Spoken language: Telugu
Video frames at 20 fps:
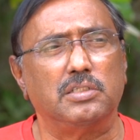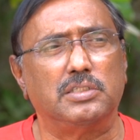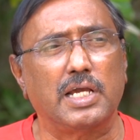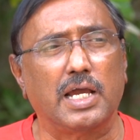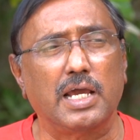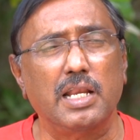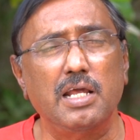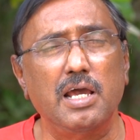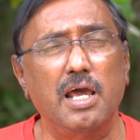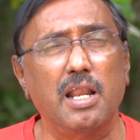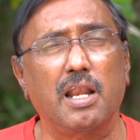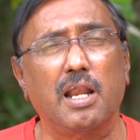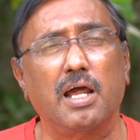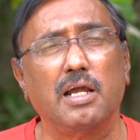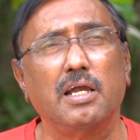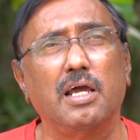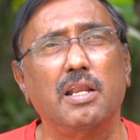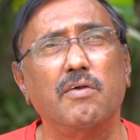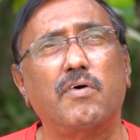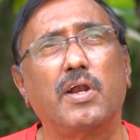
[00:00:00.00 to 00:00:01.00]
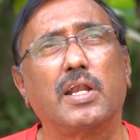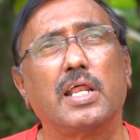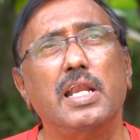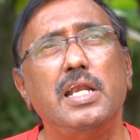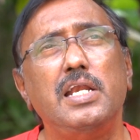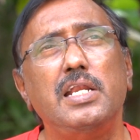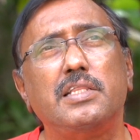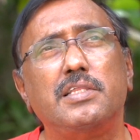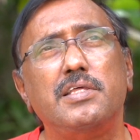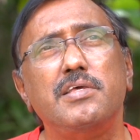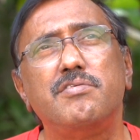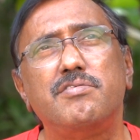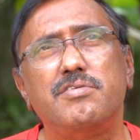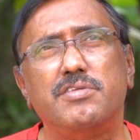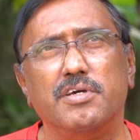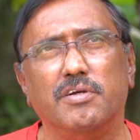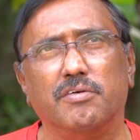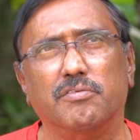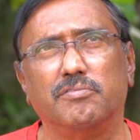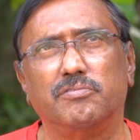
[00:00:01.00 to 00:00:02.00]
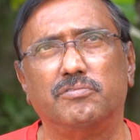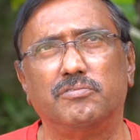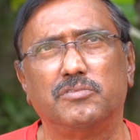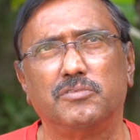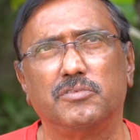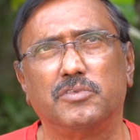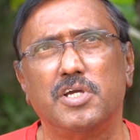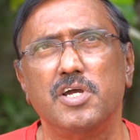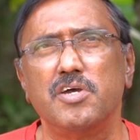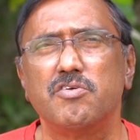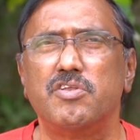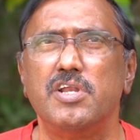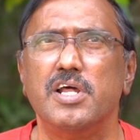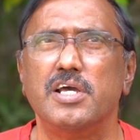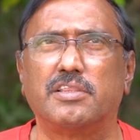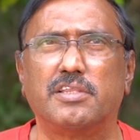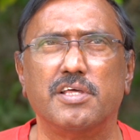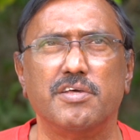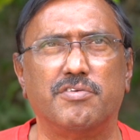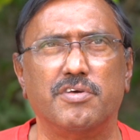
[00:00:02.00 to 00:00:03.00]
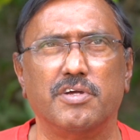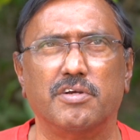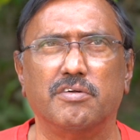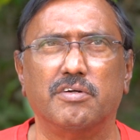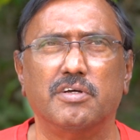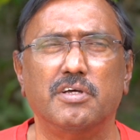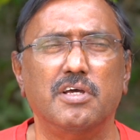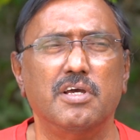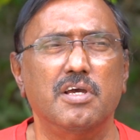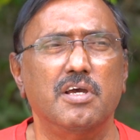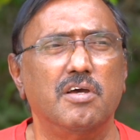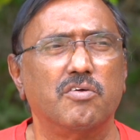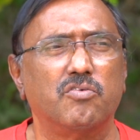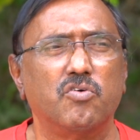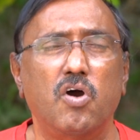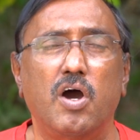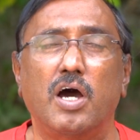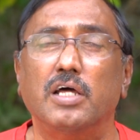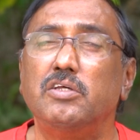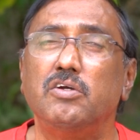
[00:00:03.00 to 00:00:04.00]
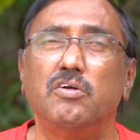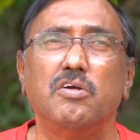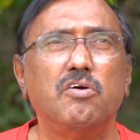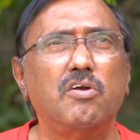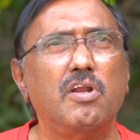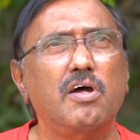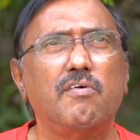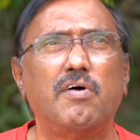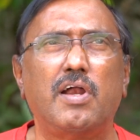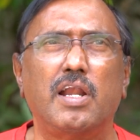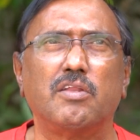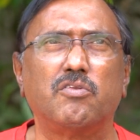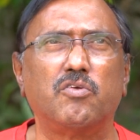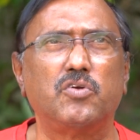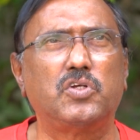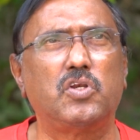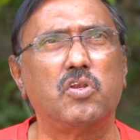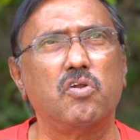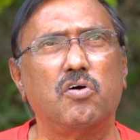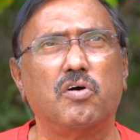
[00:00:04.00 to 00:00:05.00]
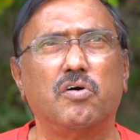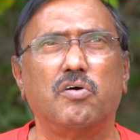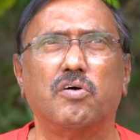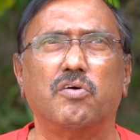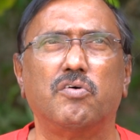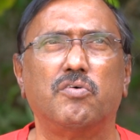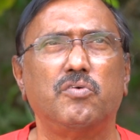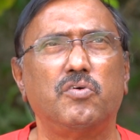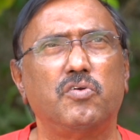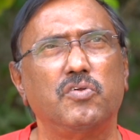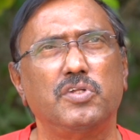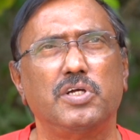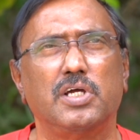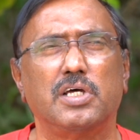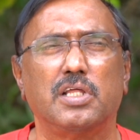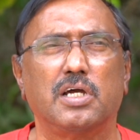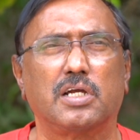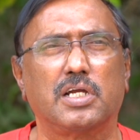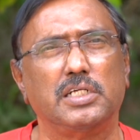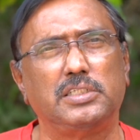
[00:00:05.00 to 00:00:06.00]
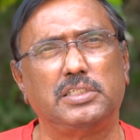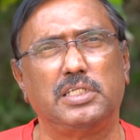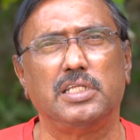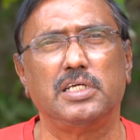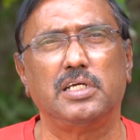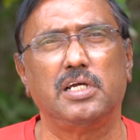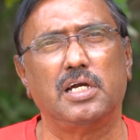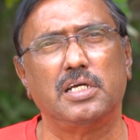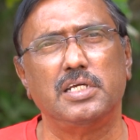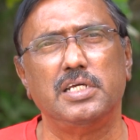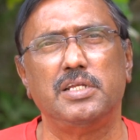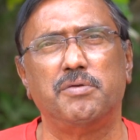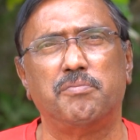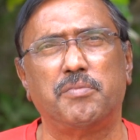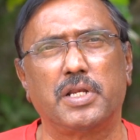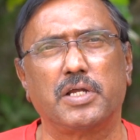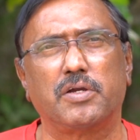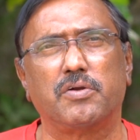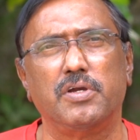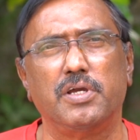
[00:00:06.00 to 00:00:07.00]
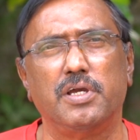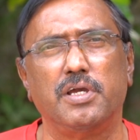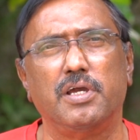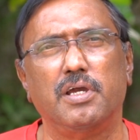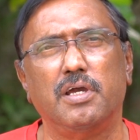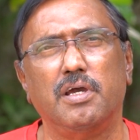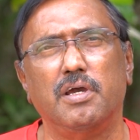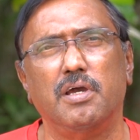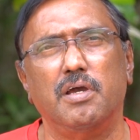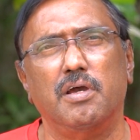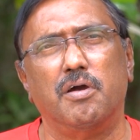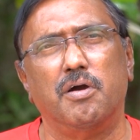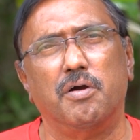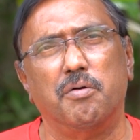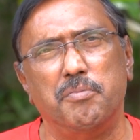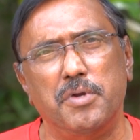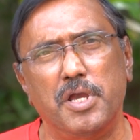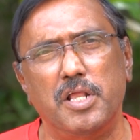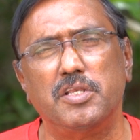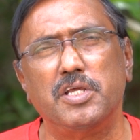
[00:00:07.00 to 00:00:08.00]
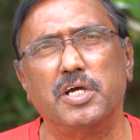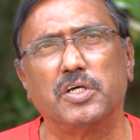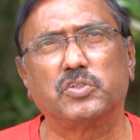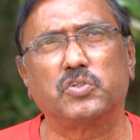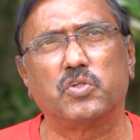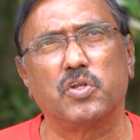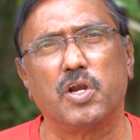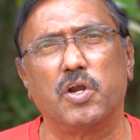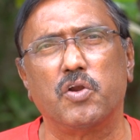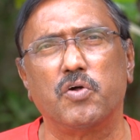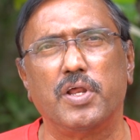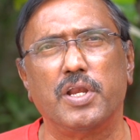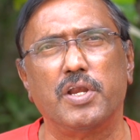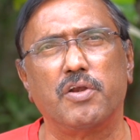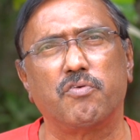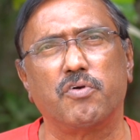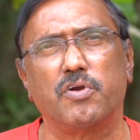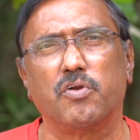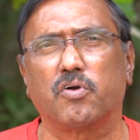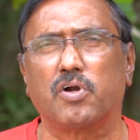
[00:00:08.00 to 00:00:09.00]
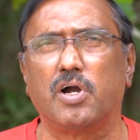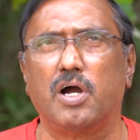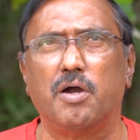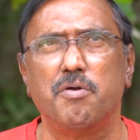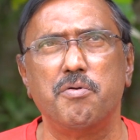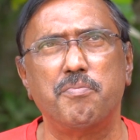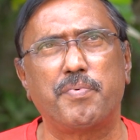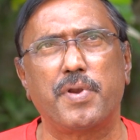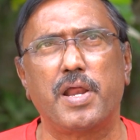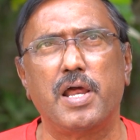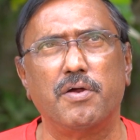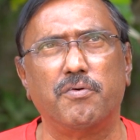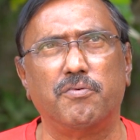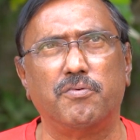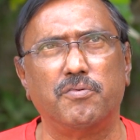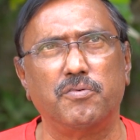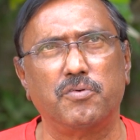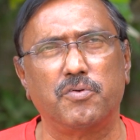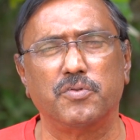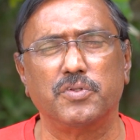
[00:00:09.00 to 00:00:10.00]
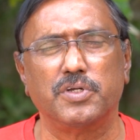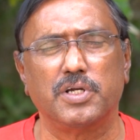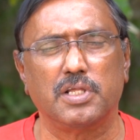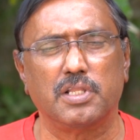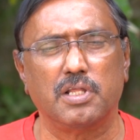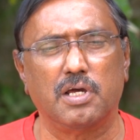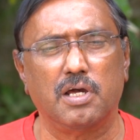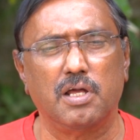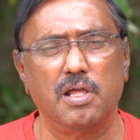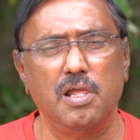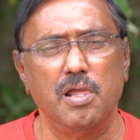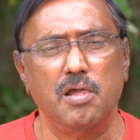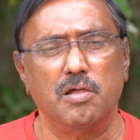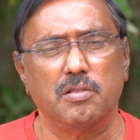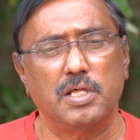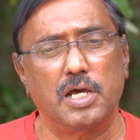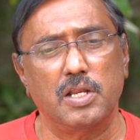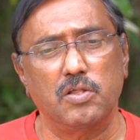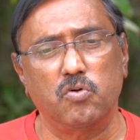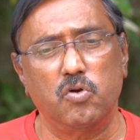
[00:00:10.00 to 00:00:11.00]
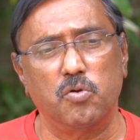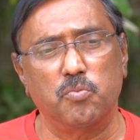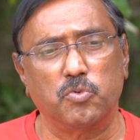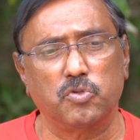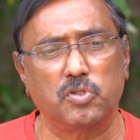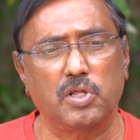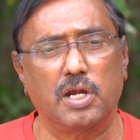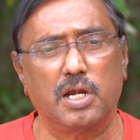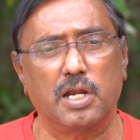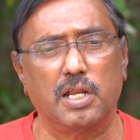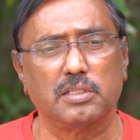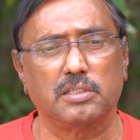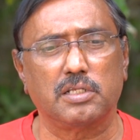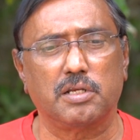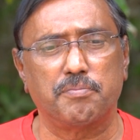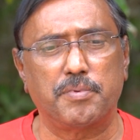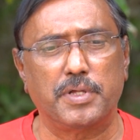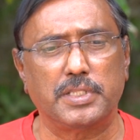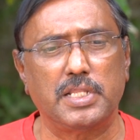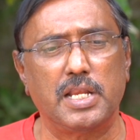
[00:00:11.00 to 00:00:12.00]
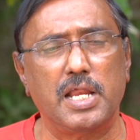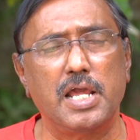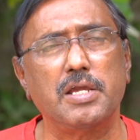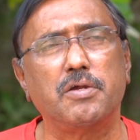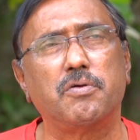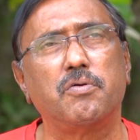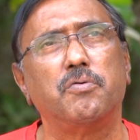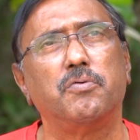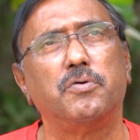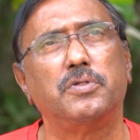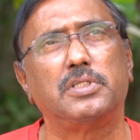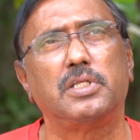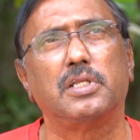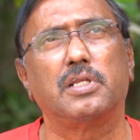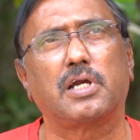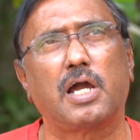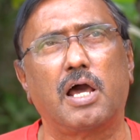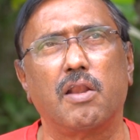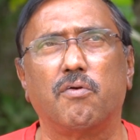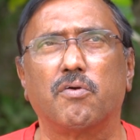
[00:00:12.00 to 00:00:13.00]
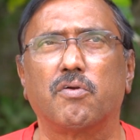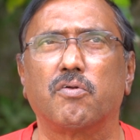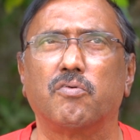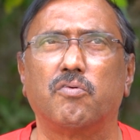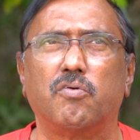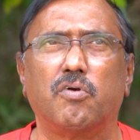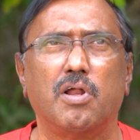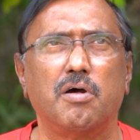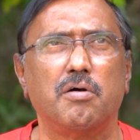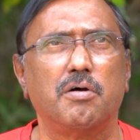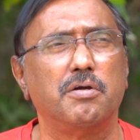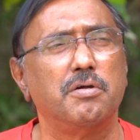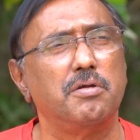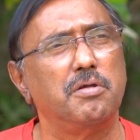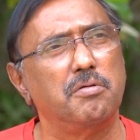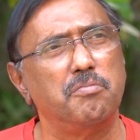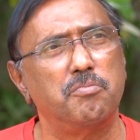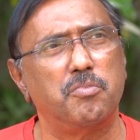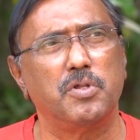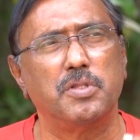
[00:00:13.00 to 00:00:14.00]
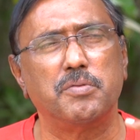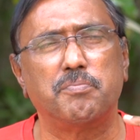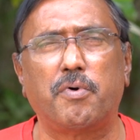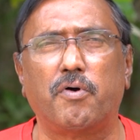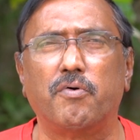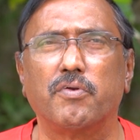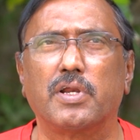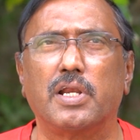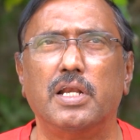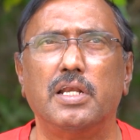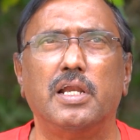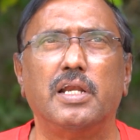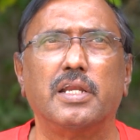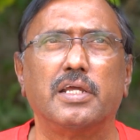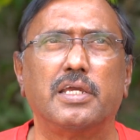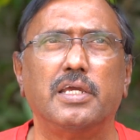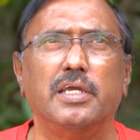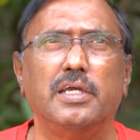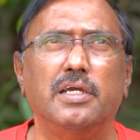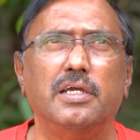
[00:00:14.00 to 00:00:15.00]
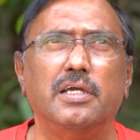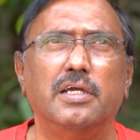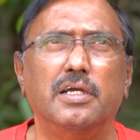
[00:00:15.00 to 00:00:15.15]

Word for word: జగన్ గారు రాగానే వాటన్నింటినీ తీసేసాడు కేసులు ఎత్తేసాడు సో అది కూడా వాళ్ళ దృష్టిలో ఉంటుంది కదా ఖచ్చితంగా ఈయన మనకి మేలు చేస్తున్నాడు అనేటువంటి ఒక అభిప్రాయం ఉంటుంది కదా దాని తోడు ముద్రగడ అంతటి పెద్ద నాయకుడు వచ్చి కలవటం కూడా ఇప్పుడు పవన్ కళ్యాణ్కి